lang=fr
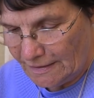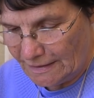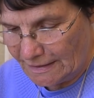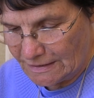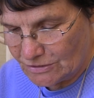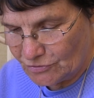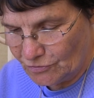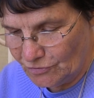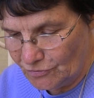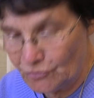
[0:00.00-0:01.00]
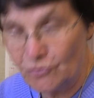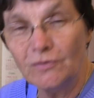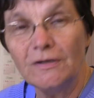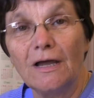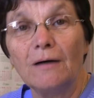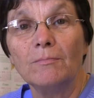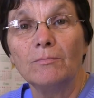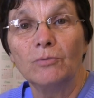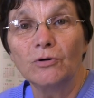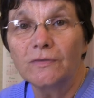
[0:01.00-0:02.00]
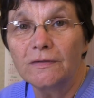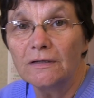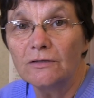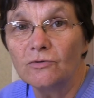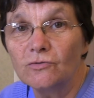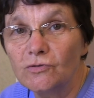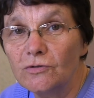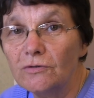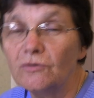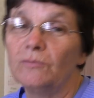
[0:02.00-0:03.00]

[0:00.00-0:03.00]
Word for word: Il est question de la beauté de Dieu,